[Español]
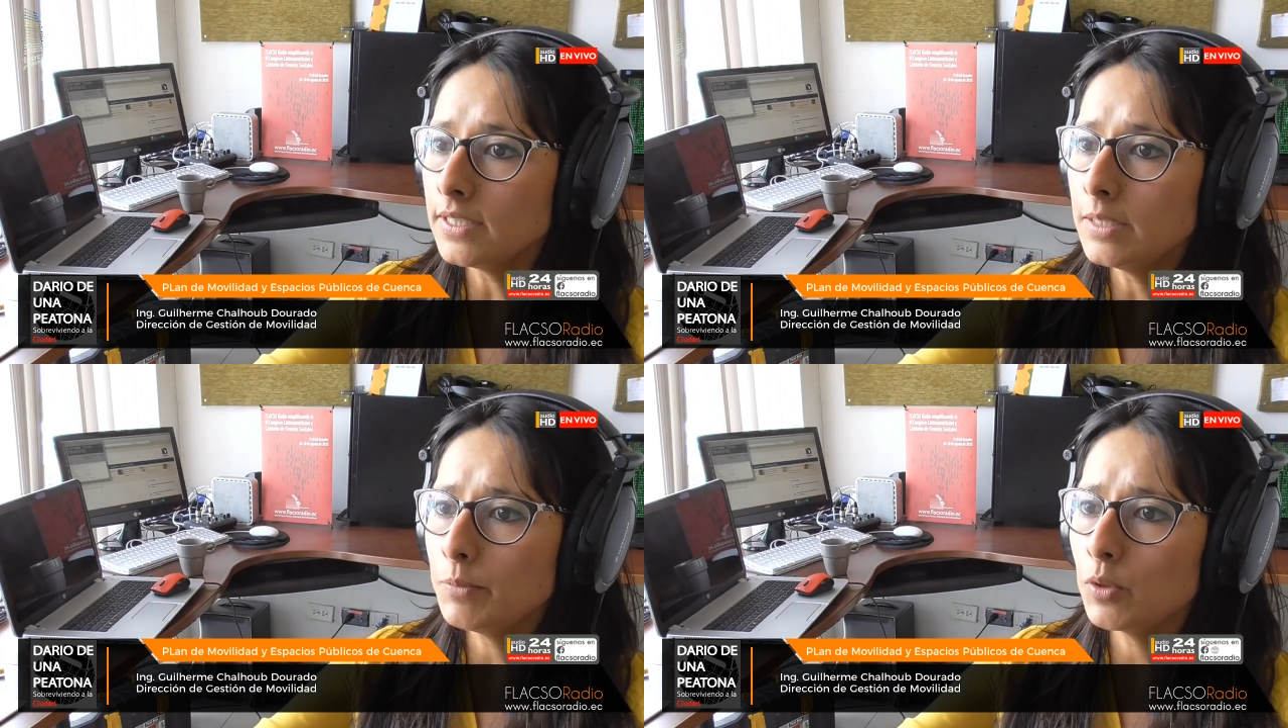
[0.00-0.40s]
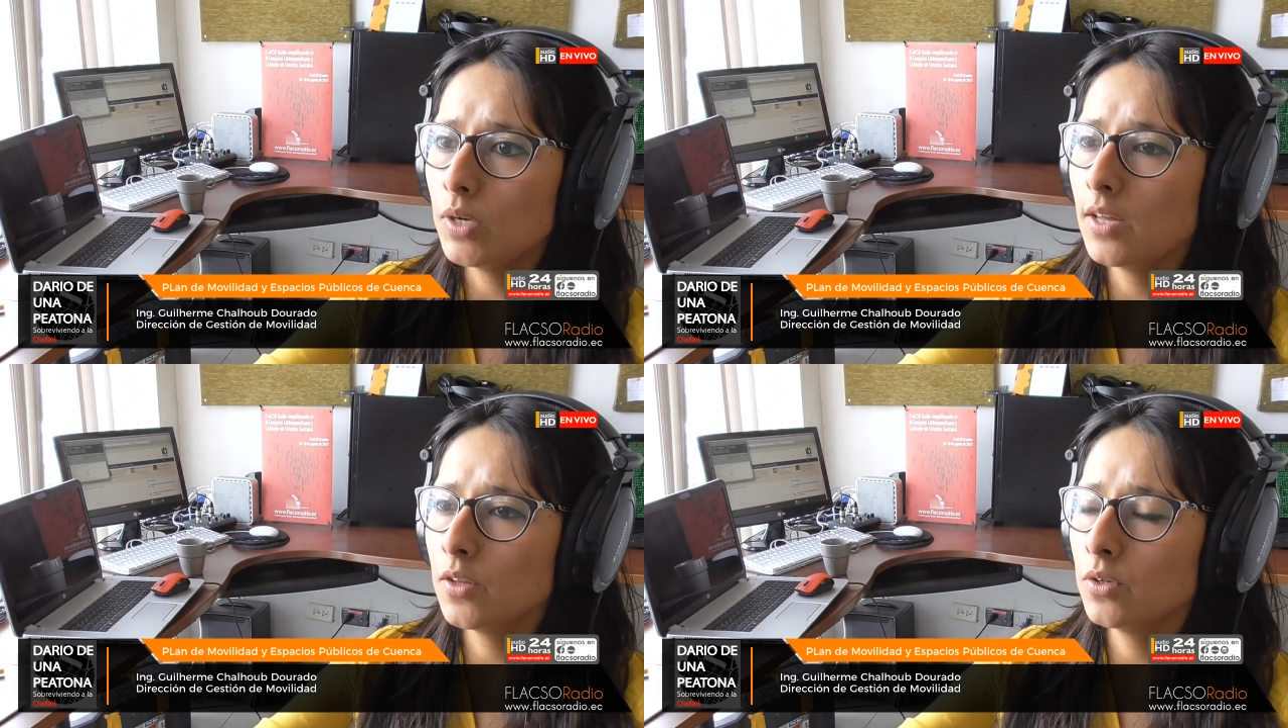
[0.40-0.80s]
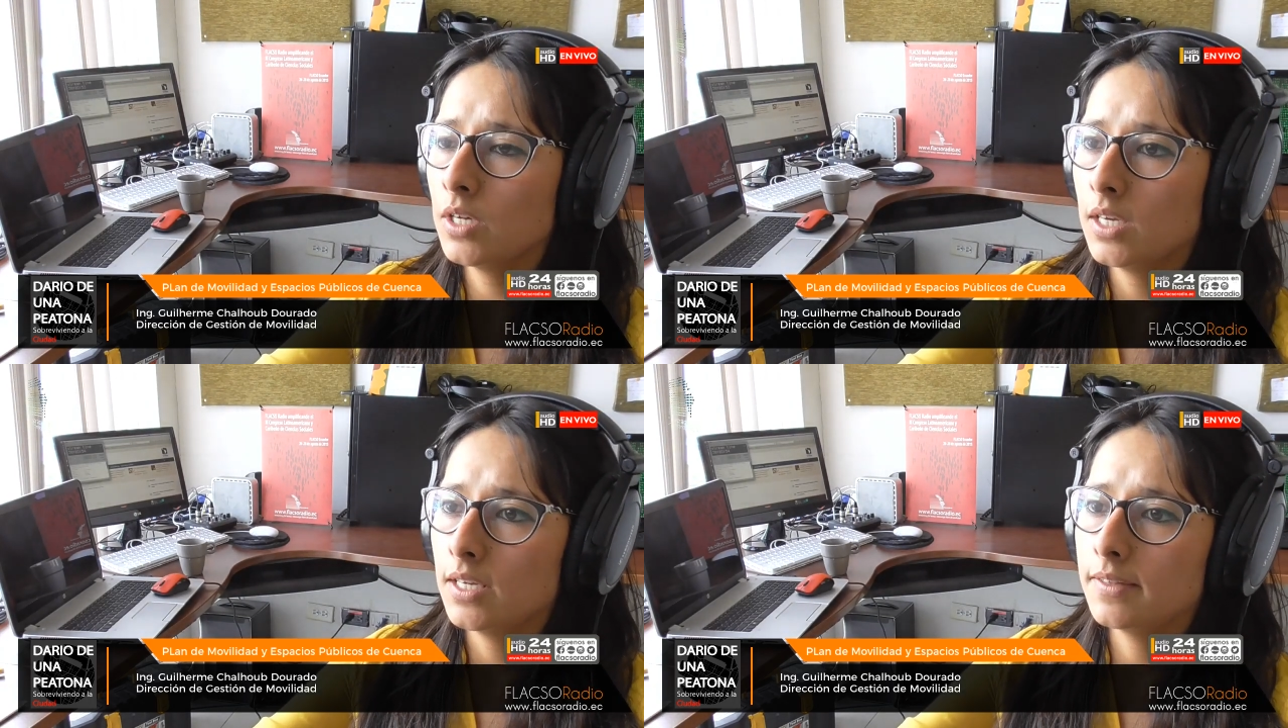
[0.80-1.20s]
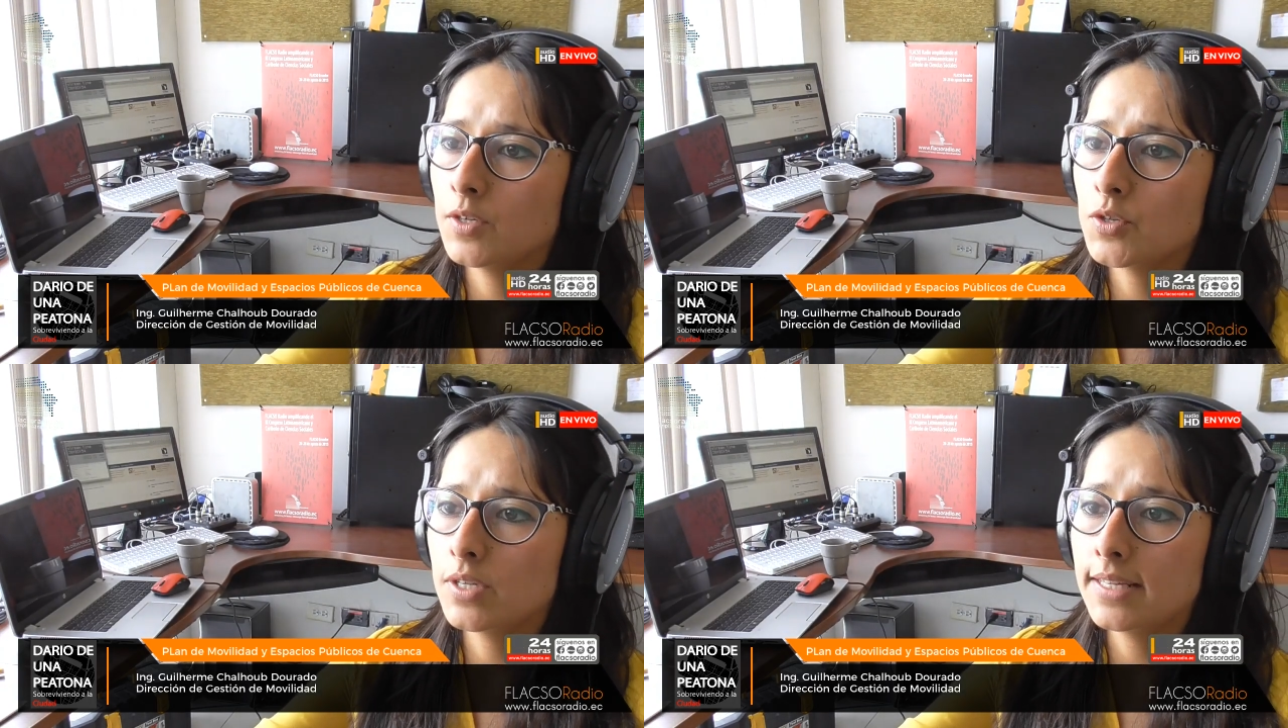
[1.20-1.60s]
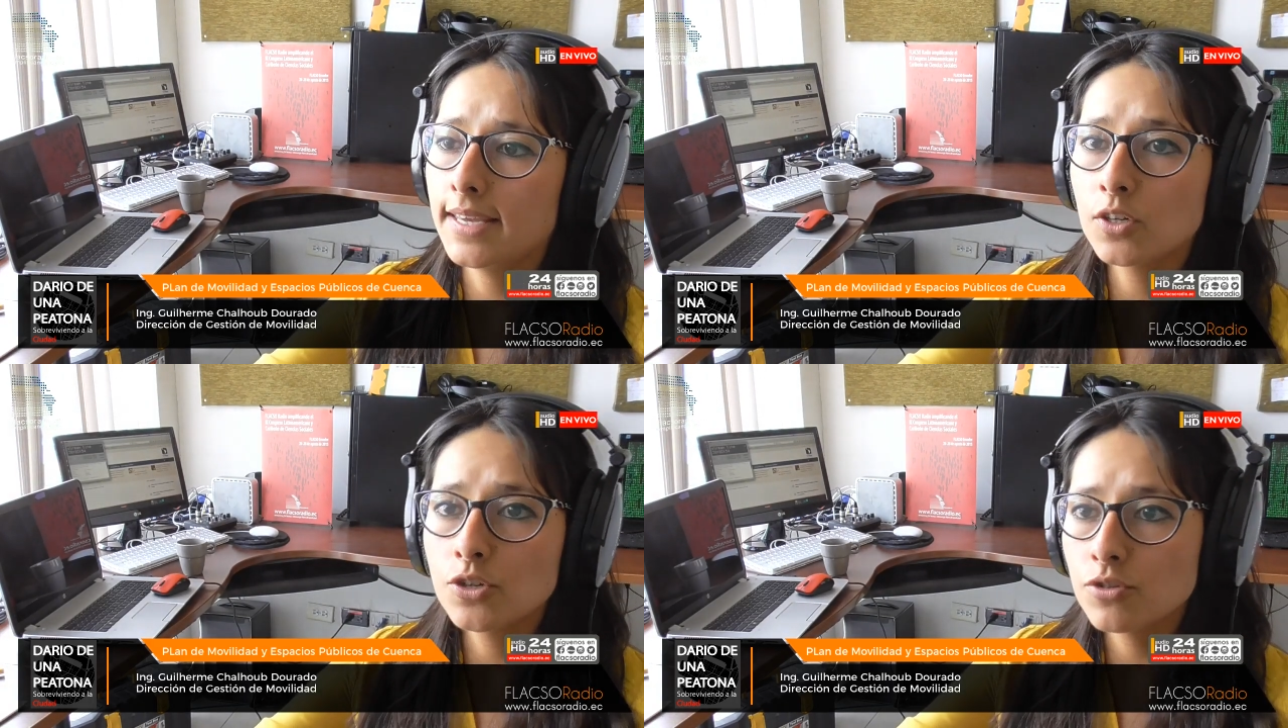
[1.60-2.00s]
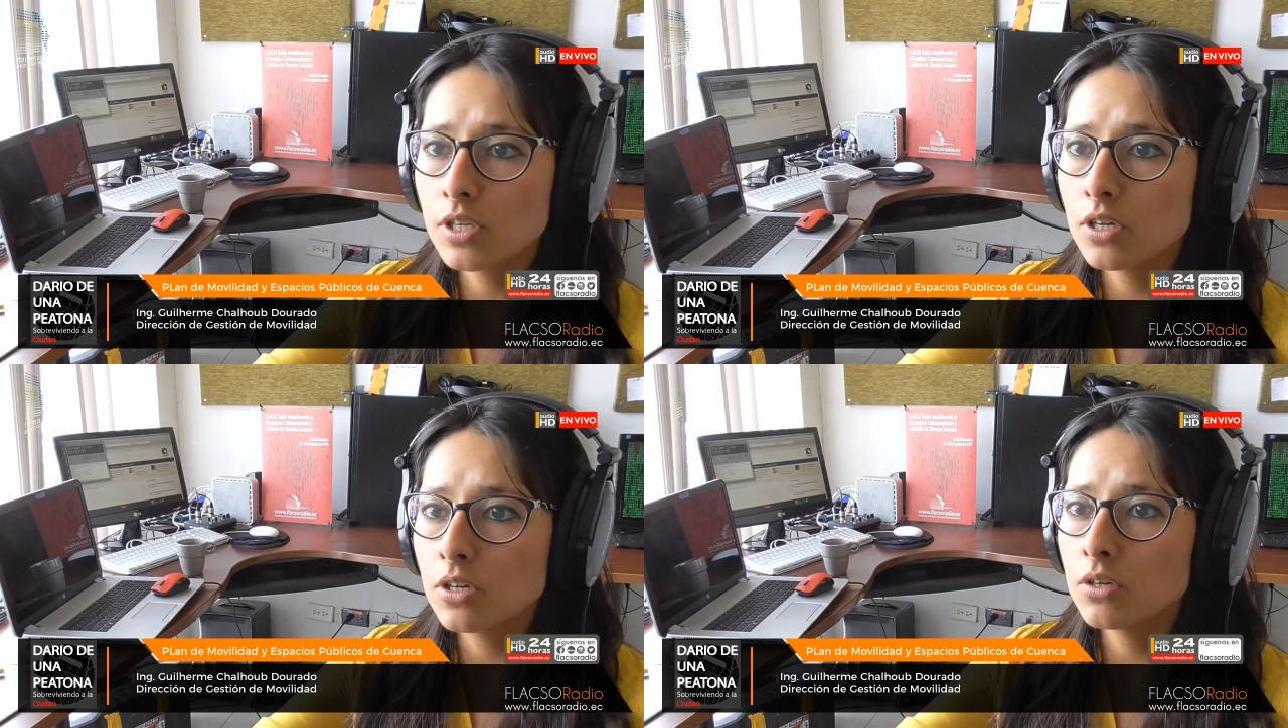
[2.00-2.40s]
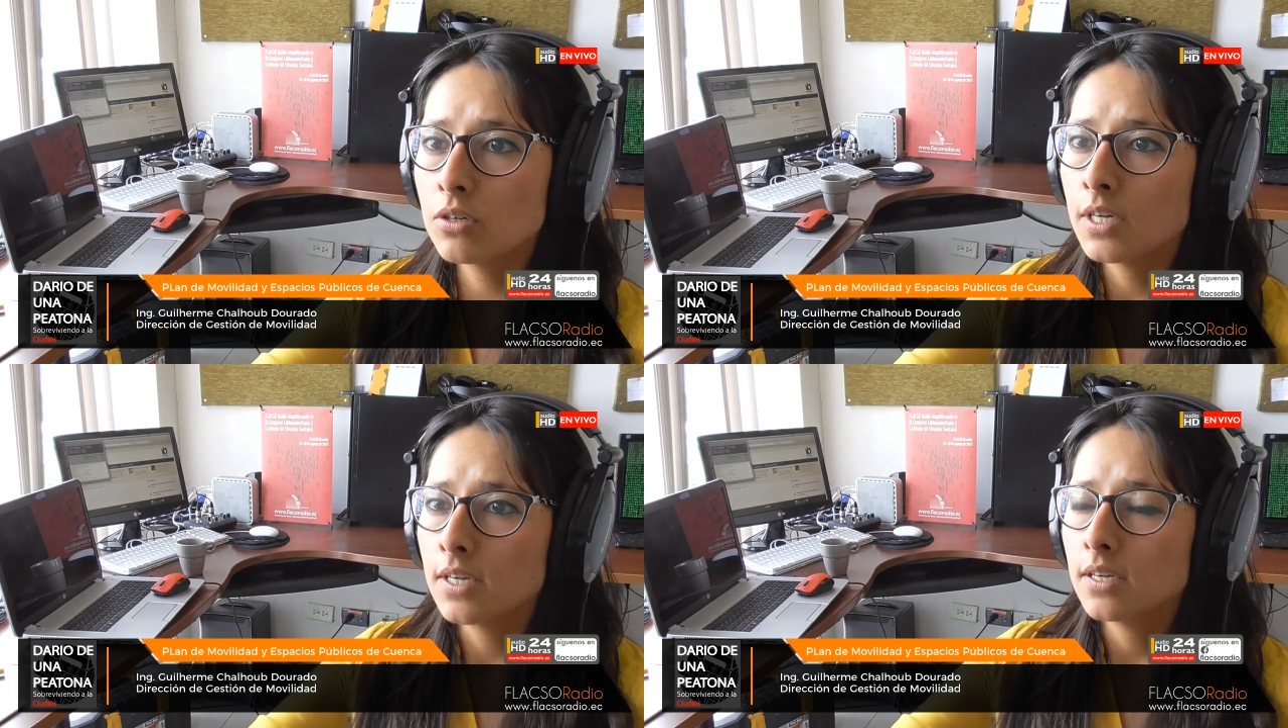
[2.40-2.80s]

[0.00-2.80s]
Sí, por un lado, dentro del diagnóstico